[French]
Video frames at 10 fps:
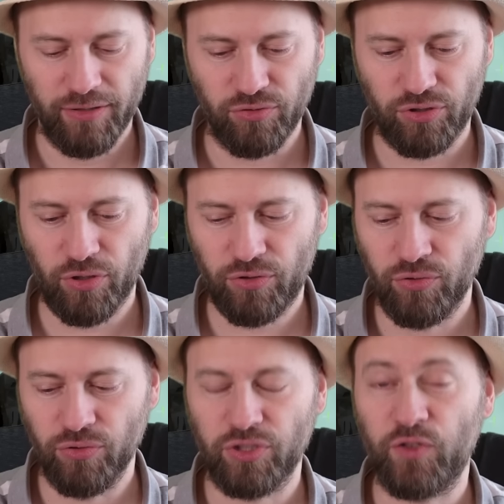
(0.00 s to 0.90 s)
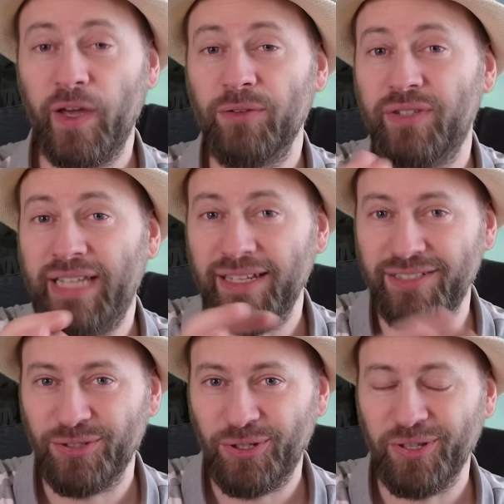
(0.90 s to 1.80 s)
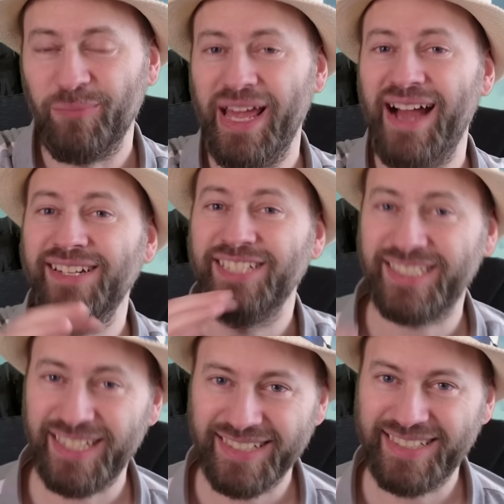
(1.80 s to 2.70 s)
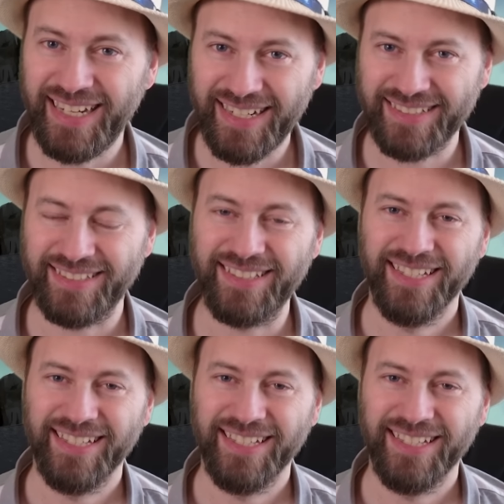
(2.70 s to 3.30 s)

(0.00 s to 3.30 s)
une sorte de sphère de Dyson, mais à l'échelle galactique.